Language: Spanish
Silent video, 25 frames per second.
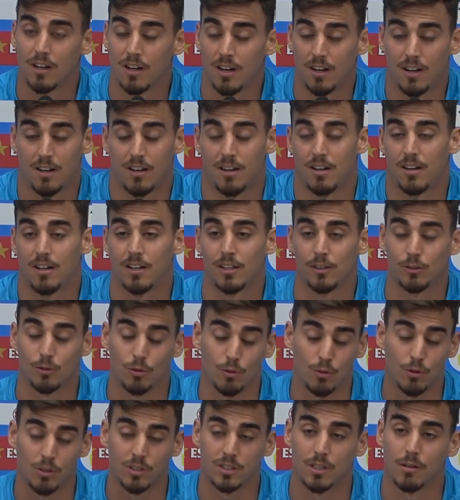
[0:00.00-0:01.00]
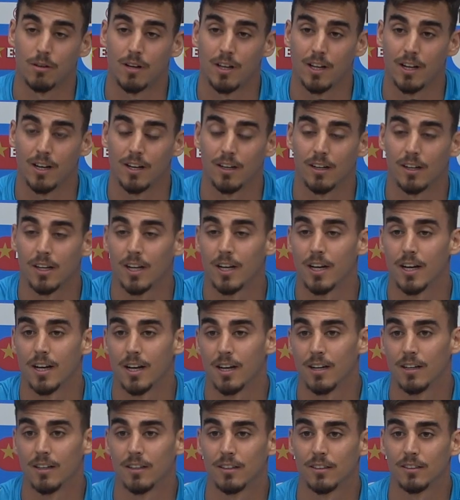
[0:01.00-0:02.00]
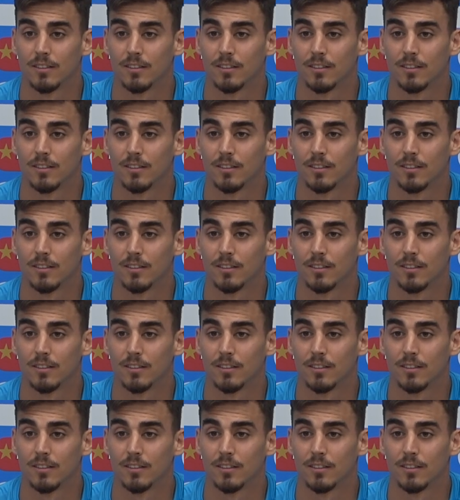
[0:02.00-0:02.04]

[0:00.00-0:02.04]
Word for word: a todo el Sabadell en general.